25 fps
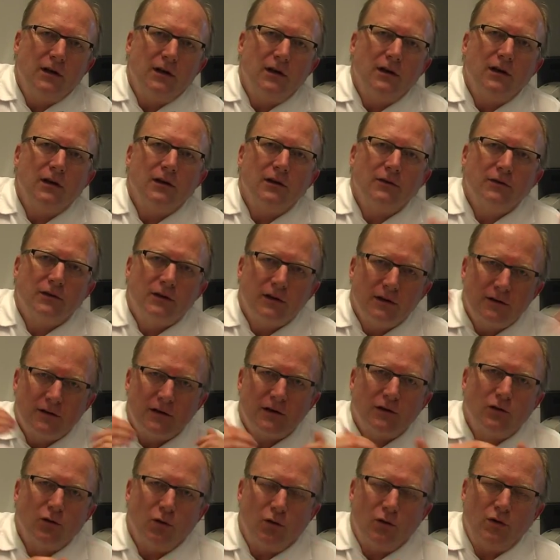äh, diese
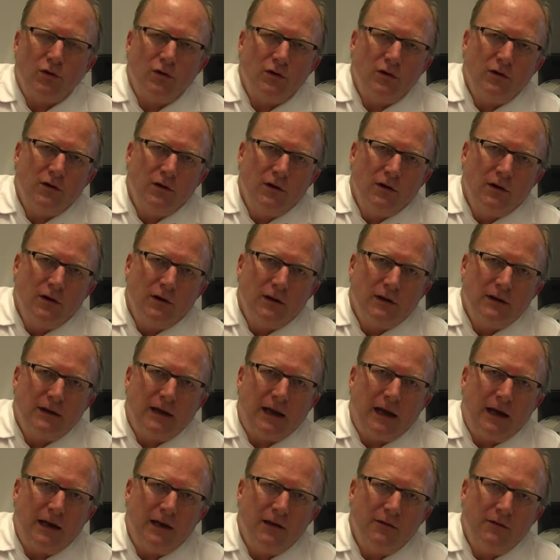
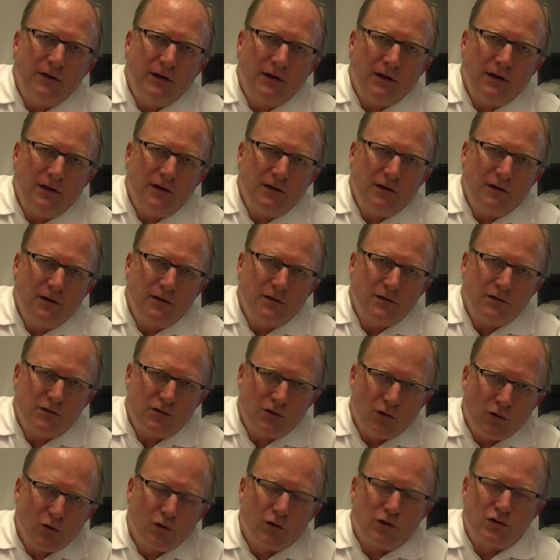Knochenteile wieder
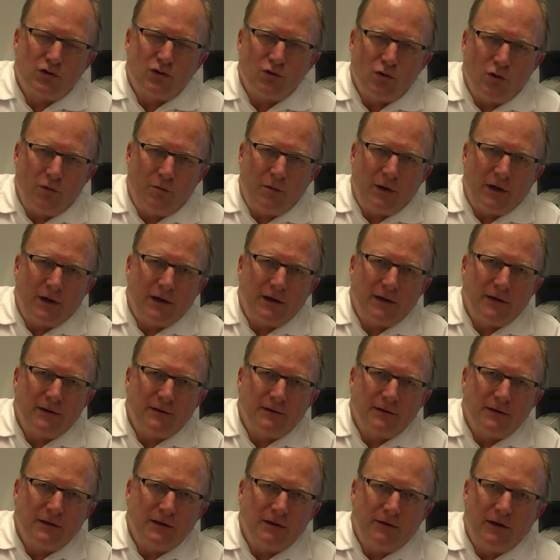zurückzuoperieren.
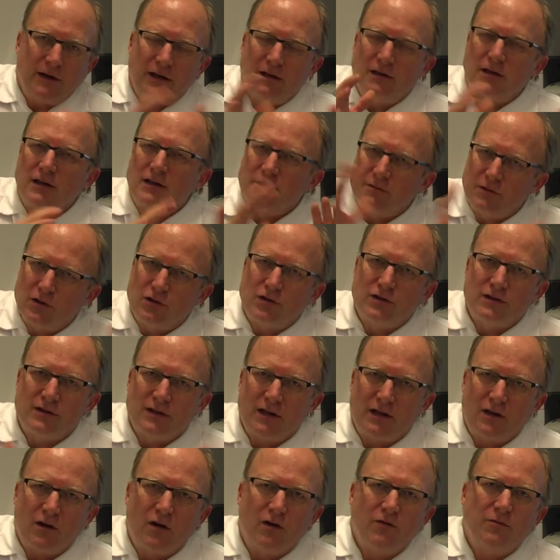Die werden in der
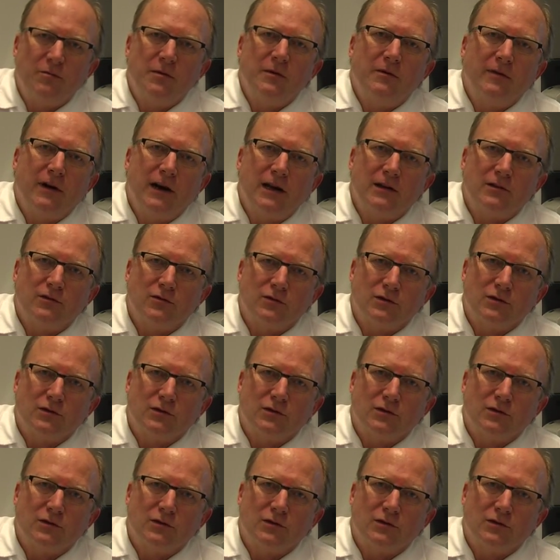Zwischenzeit aufbewahrt und